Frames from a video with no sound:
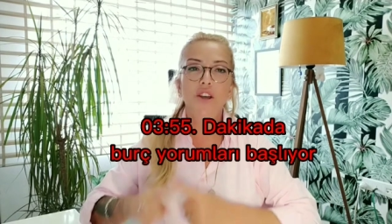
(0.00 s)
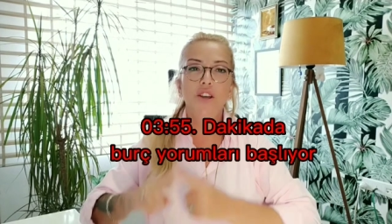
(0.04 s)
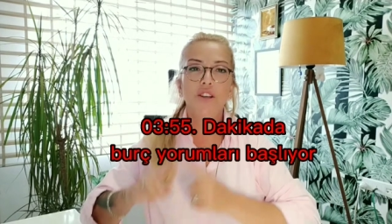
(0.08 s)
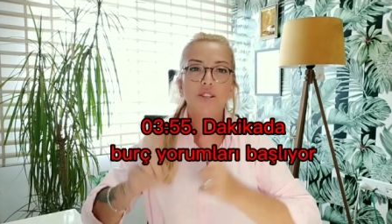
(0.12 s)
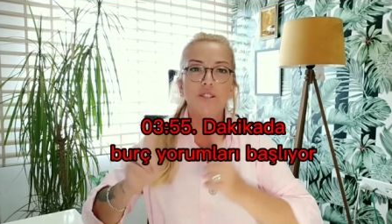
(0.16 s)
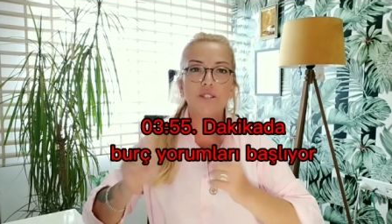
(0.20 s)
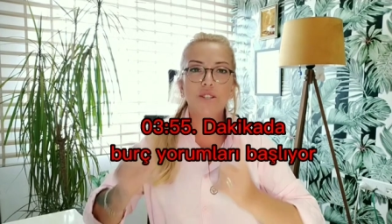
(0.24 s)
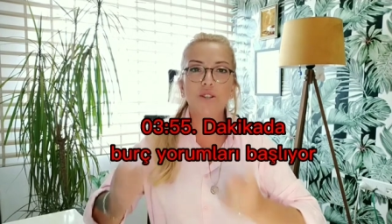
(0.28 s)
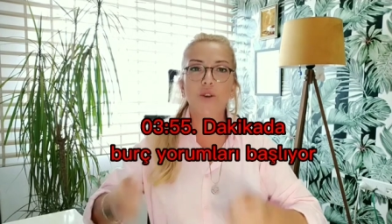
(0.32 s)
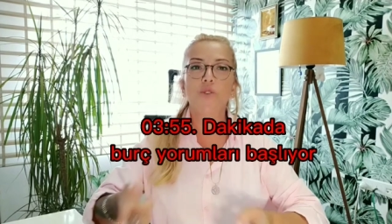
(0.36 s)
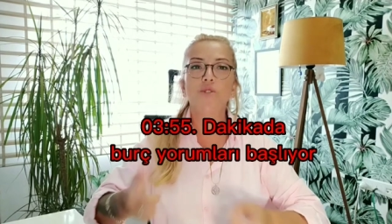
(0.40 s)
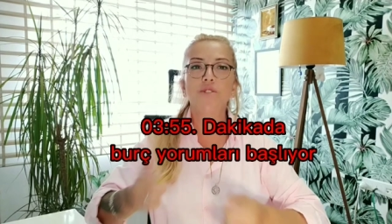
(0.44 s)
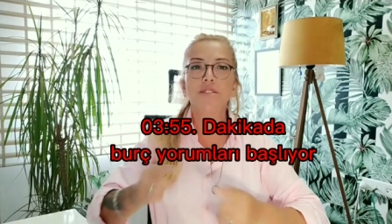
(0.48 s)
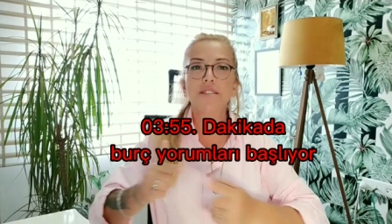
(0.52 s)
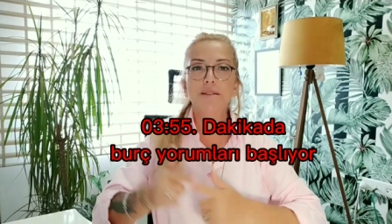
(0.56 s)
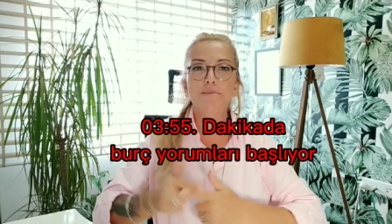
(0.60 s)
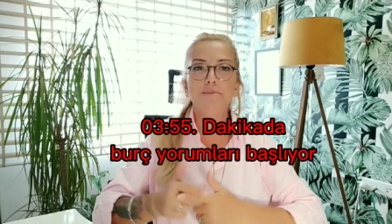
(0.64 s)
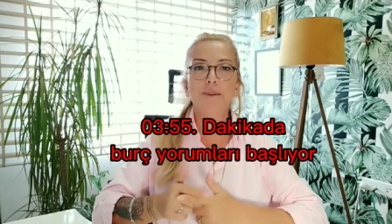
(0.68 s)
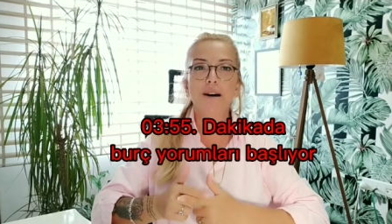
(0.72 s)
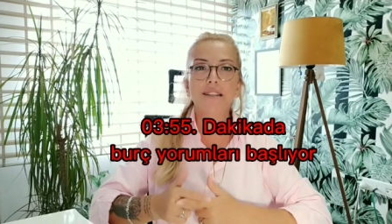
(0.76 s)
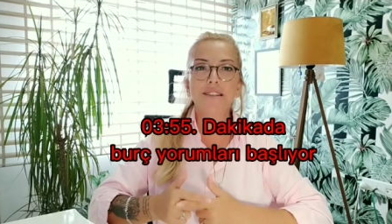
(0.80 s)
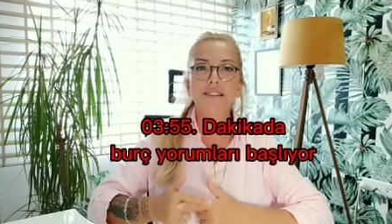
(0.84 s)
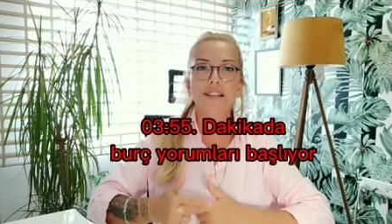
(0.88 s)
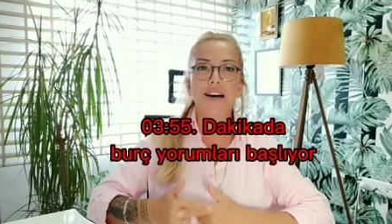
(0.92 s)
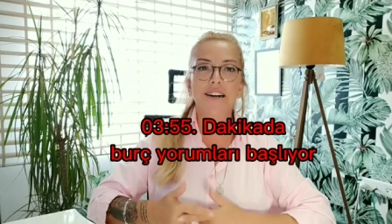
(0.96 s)
Son
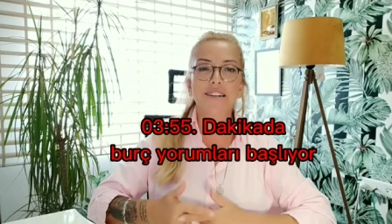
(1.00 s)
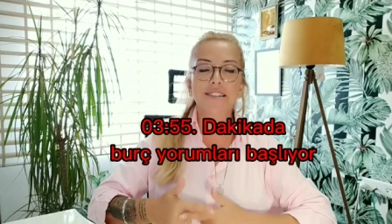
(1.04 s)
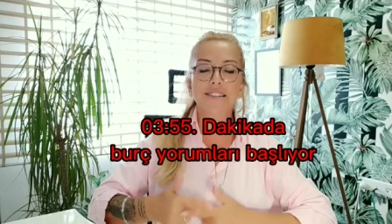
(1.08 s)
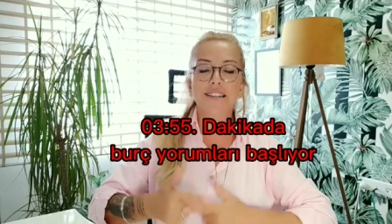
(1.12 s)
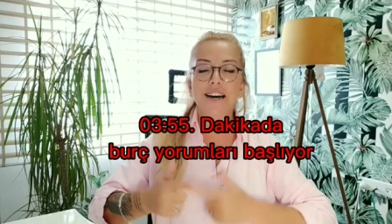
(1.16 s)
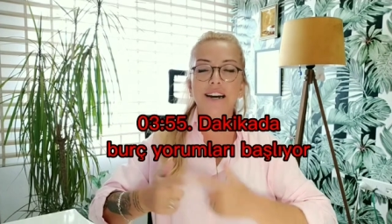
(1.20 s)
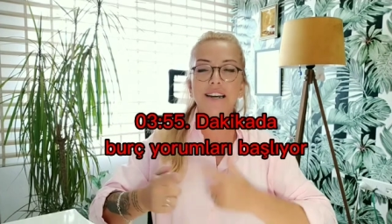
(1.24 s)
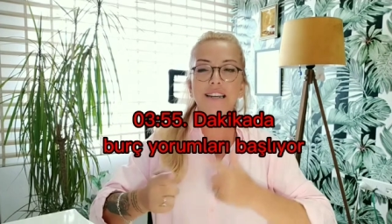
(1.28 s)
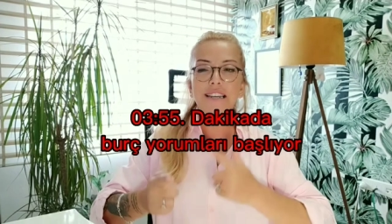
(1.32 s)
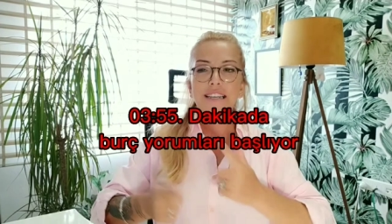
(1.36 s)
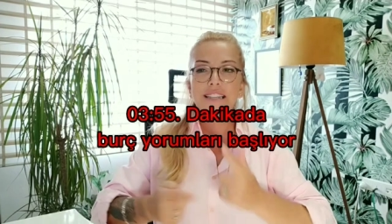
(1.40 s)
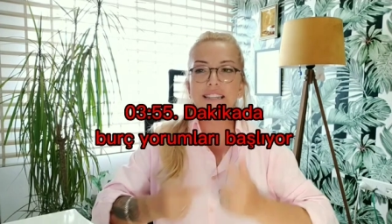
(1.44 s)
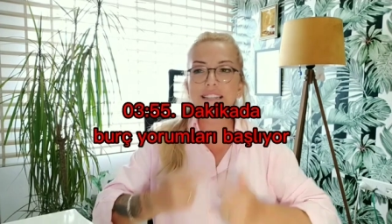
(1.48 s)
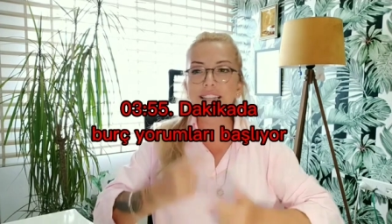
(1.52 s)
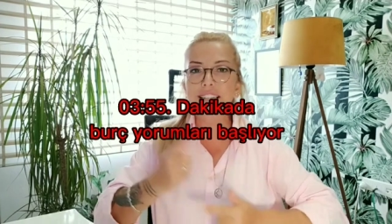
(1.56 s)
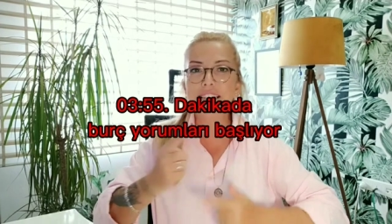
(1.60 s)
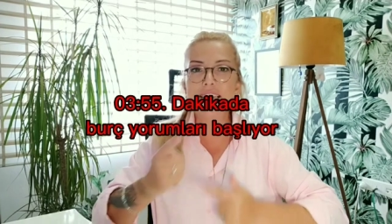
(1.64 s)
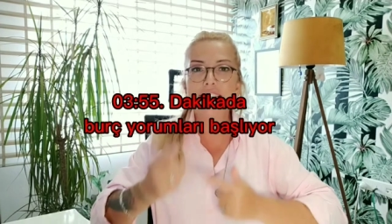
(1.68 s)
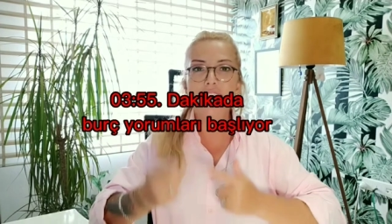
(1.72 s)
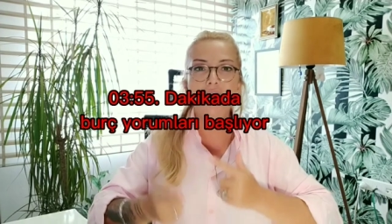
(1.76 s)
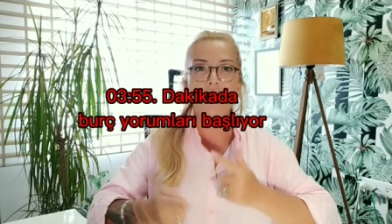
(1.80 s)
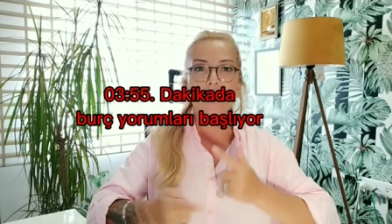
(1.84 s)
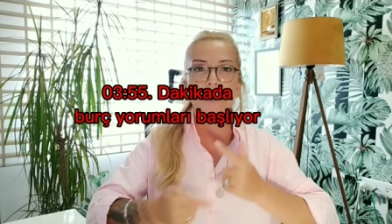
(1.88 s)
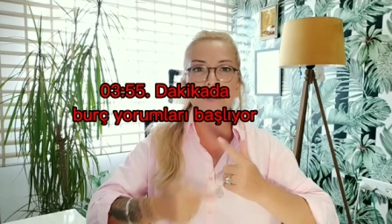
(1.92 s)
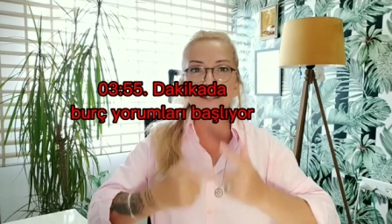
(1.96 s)
zamanlarda
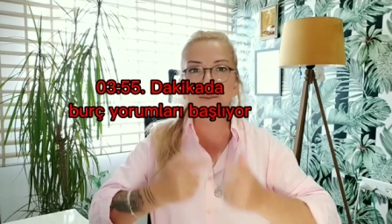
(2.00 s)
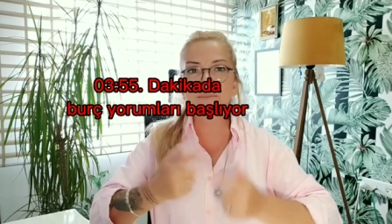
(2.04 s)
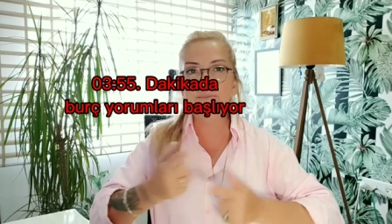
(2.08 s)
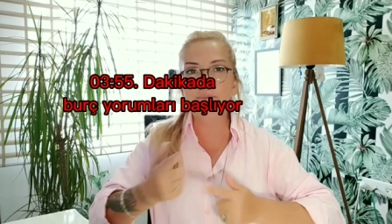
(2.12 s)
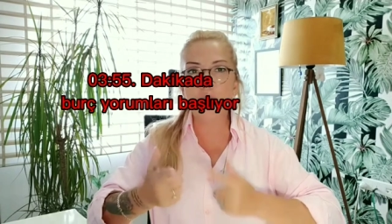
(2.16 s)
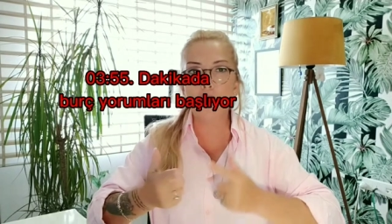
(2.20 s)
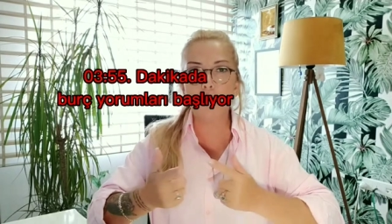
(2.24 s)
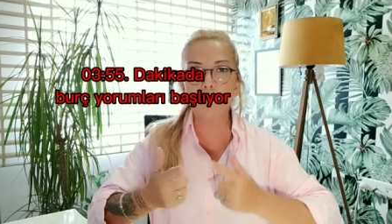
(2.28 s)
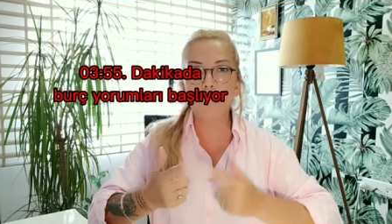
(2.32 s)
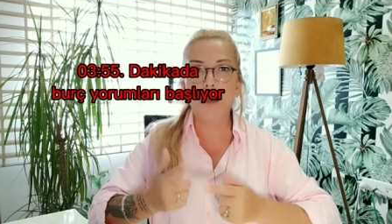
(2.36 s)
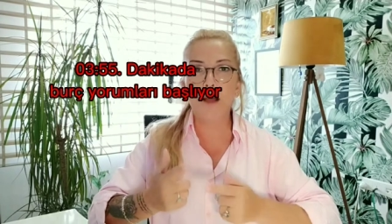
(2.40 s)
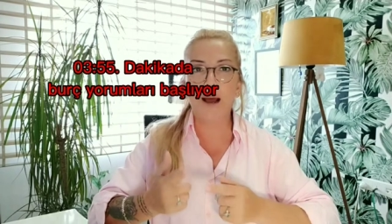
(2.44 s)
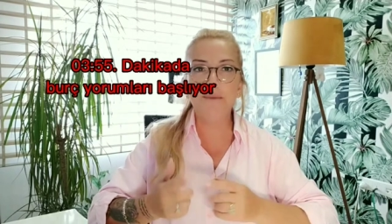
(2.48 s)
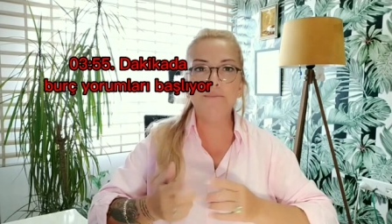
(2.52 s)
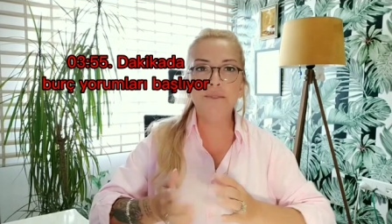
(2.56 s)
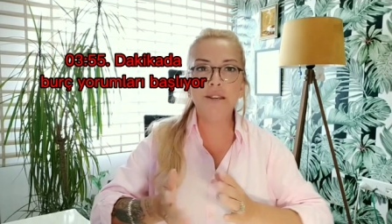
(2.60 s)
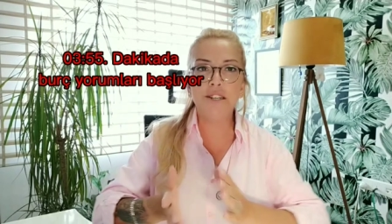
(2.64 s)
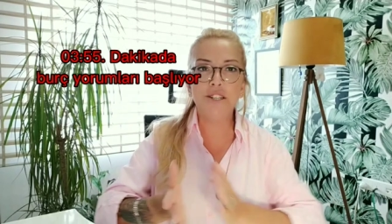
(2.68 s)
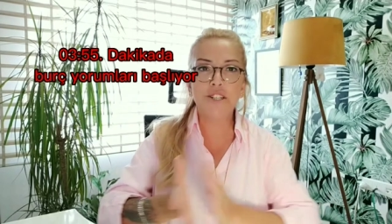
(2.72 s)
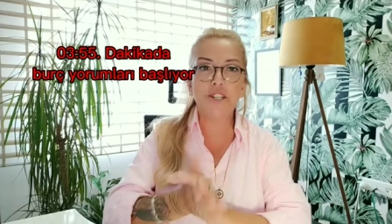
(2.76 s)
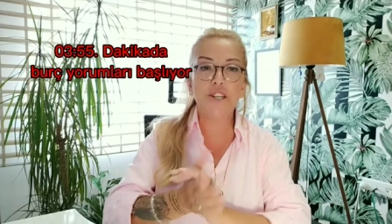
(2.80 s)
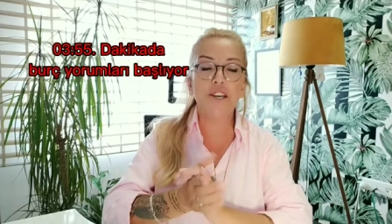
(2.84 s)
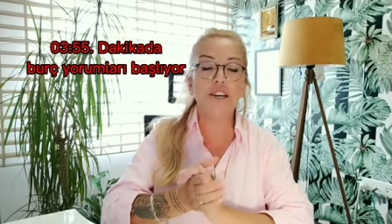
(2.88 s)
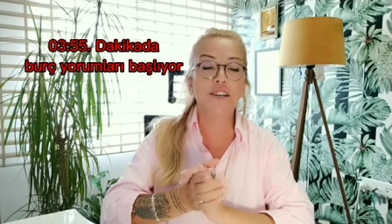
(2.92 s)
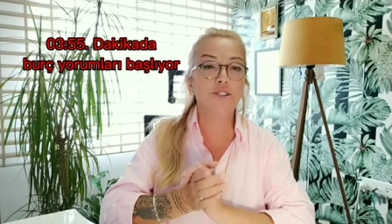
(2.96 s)
ilişkilerde problem
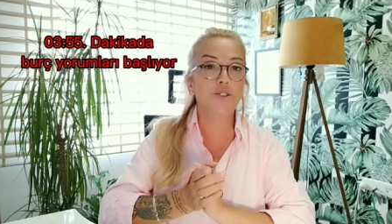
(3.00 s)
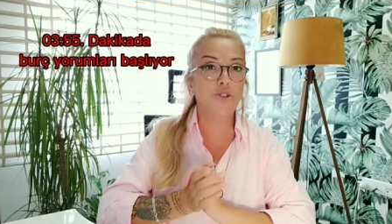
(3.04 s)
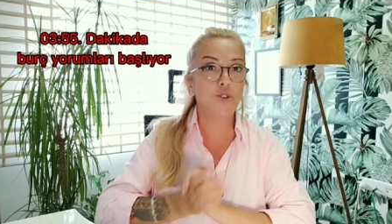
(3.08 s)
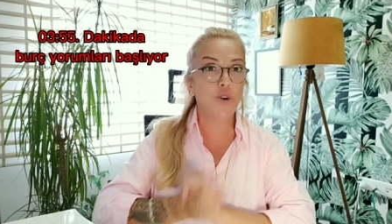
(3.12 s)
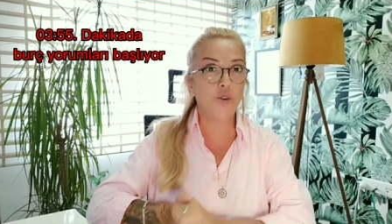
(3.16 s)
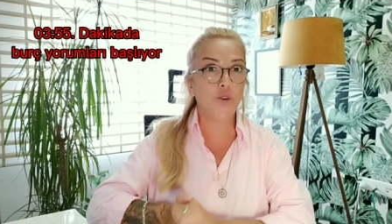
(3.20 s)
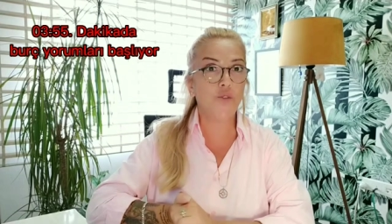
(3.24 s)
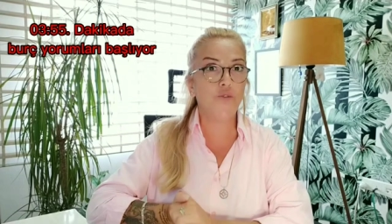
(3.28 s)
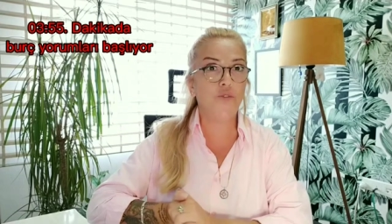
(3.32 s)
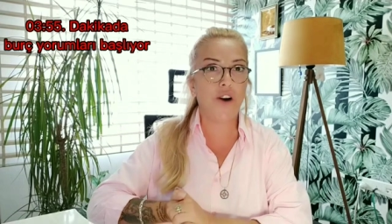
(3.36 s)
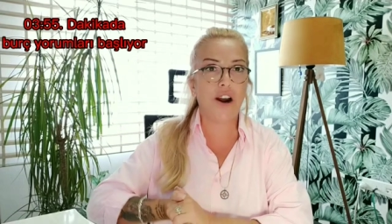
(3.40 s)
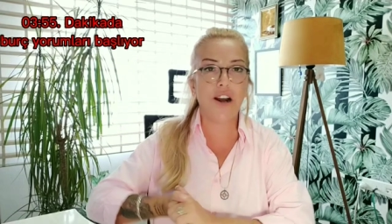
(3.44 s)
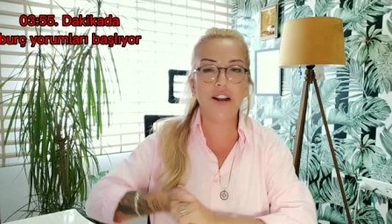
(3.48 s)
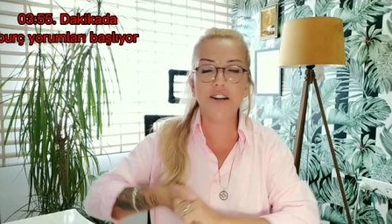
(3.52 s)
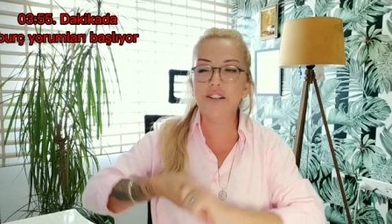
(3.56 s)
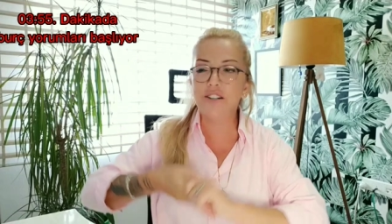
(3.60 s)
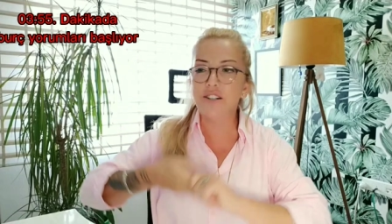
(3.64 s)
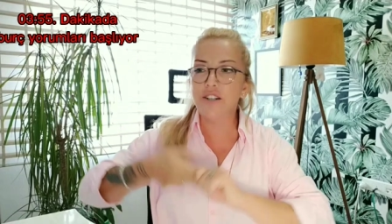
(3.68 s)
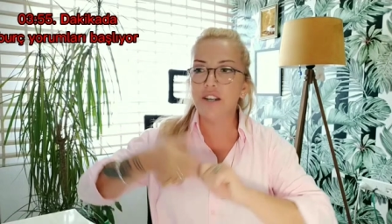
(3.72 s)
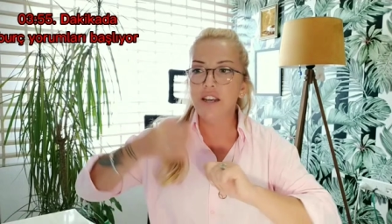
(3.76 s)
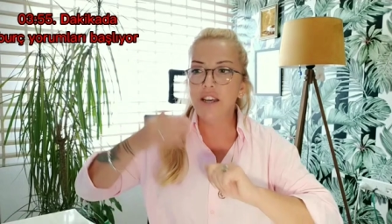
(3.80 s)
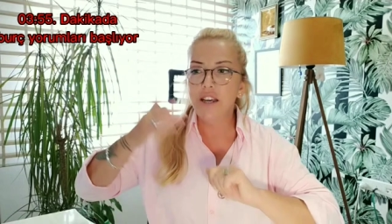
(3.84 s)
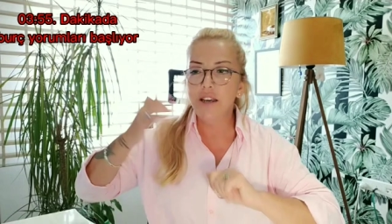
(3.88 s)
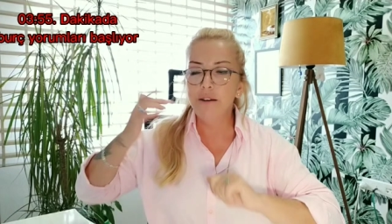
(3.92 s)
yaşayan çok var.